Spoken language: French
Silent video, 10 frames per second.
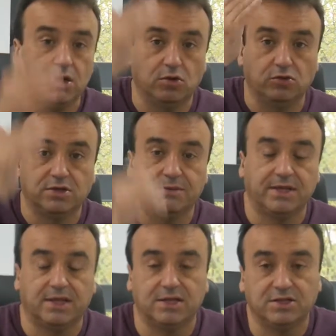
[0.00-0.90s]
et au deuxième
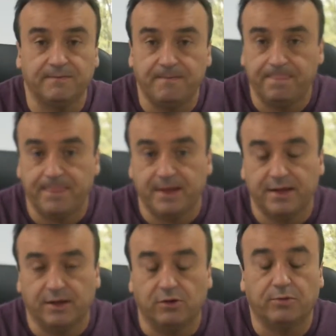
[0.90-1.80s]
étage,
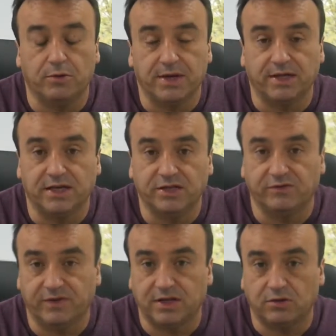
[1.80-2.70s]
au premier étage, vous
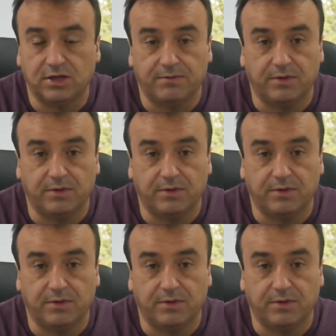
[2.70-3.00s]
faites un autre,